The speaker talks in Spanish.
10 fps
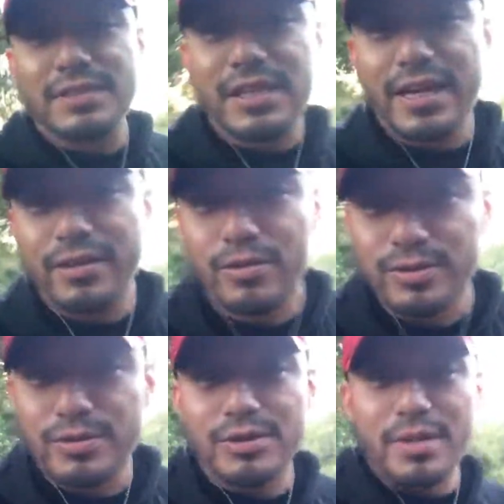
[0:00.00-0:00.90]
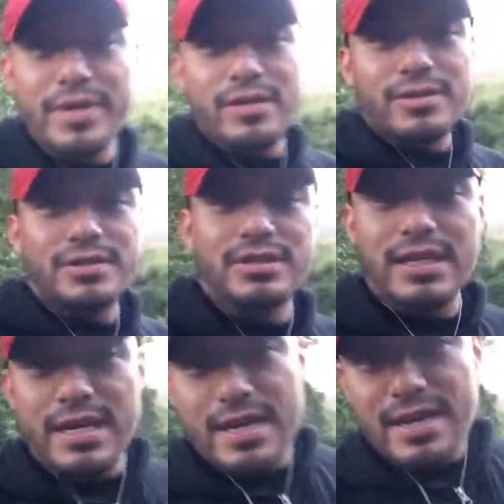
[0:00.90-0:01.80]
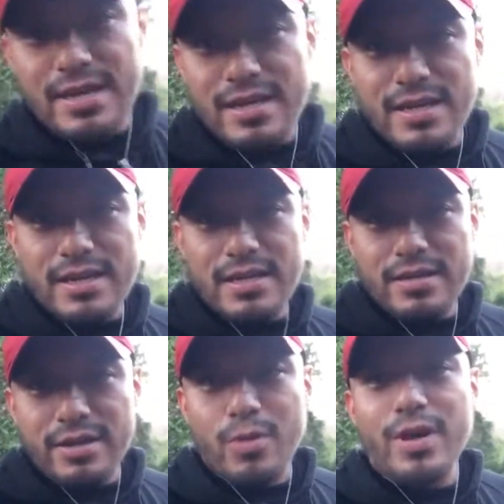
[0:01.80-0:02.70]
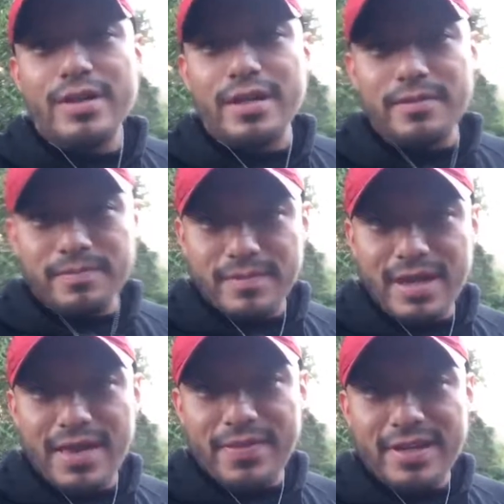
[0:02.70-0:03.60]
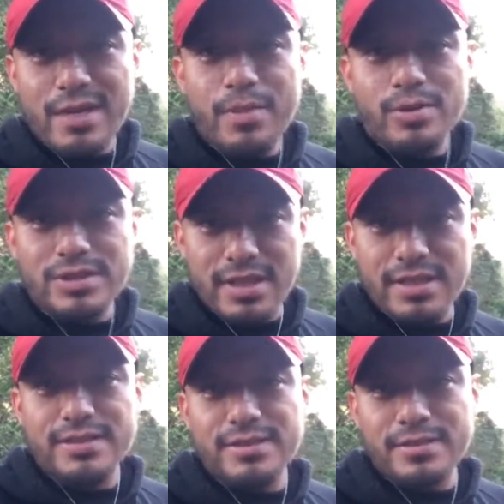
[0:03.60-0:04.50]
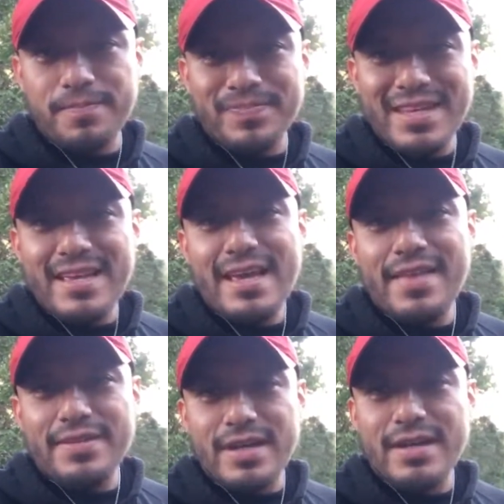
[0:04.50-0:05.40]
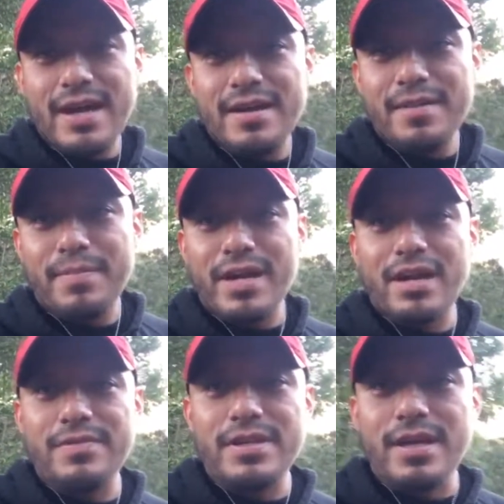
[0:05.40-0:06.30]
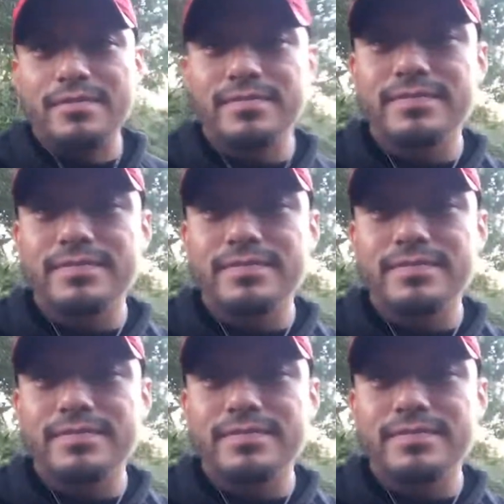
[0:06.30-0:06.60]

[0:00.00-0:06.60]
mensaje con sus amigos y recuerdan, entrena por ustedes, entrena para vida.